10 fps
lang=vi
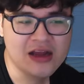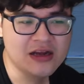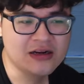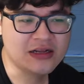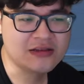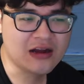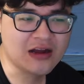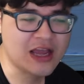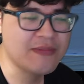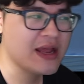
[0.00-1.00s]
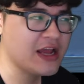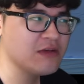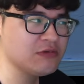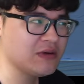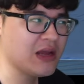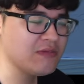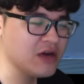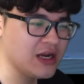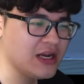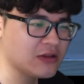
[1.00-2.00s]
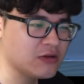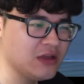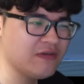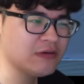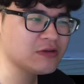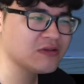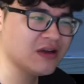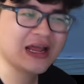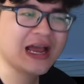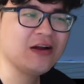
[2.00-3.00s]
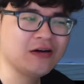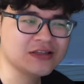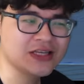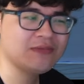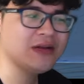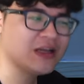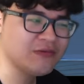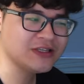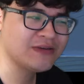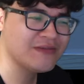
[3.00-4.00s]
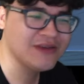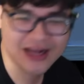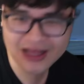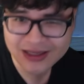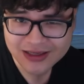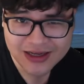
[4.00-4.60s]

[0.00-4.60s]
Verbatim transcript: để tăng cái FPS lên 120 nên là tôi hy vọng trong tương lai là họ sẽ update cái 120 đấy